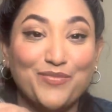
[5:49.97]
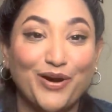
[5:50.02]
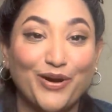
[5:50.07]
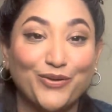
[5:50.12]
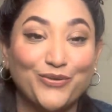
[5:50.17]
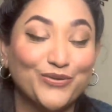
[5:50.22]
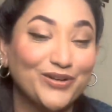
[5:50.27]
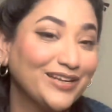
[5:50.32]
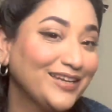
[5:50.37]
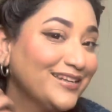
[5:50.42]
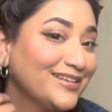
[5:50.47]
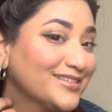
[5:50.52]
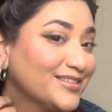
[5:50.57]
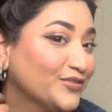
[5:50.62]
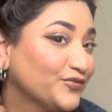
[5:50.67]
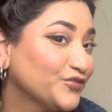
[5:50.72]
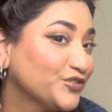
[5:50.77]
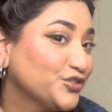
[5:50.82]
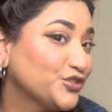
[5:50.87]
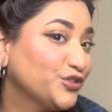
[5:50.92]
बालों के लिए
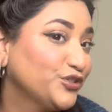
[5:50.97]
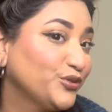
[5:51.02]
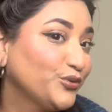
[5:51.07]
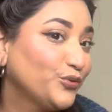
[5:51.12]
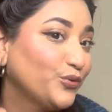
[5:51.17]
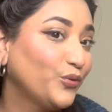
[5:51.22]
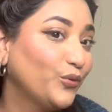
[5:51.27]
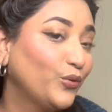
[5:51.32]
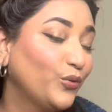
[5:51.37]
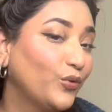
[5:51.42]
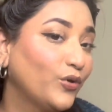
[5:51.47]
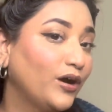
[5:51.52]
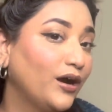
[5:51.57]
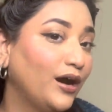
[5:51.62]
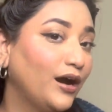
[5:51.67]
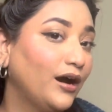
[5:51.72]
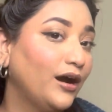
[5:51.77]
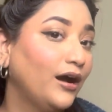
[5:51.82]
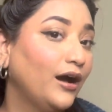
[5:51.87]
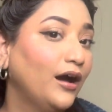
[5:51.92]
सफिशेंट होगा